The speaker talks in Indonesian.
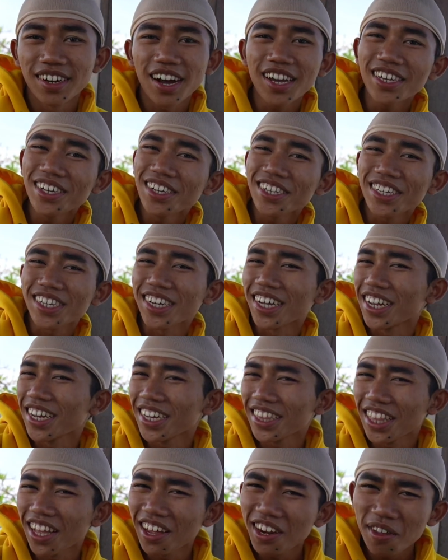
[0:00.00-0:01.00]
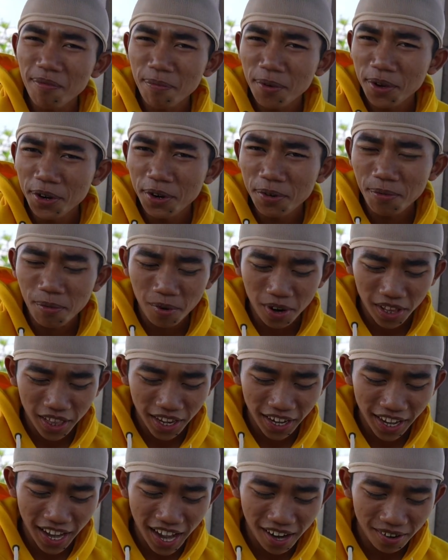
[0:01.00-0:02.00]
Ayo sekarang kita review mulai
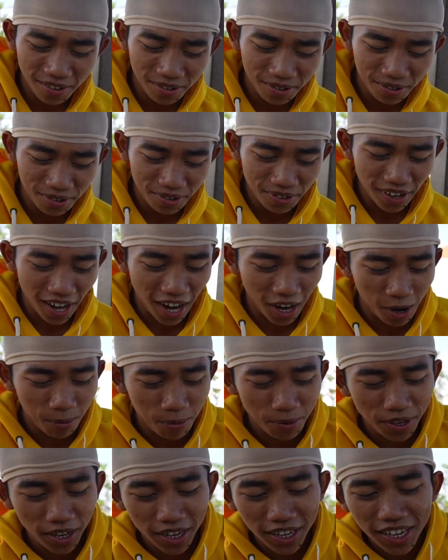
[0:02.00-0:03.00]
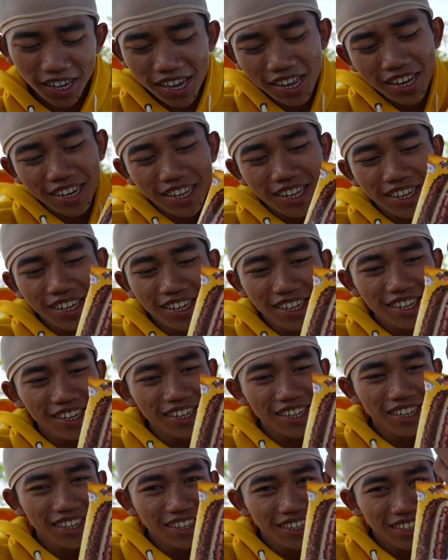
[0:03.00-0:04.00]
dari aku. Aku punya
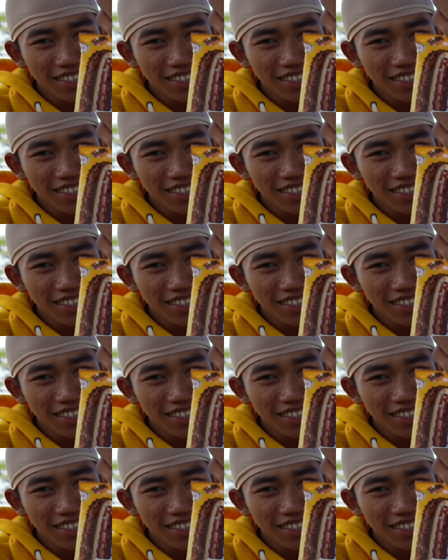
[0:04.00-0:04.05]
ini.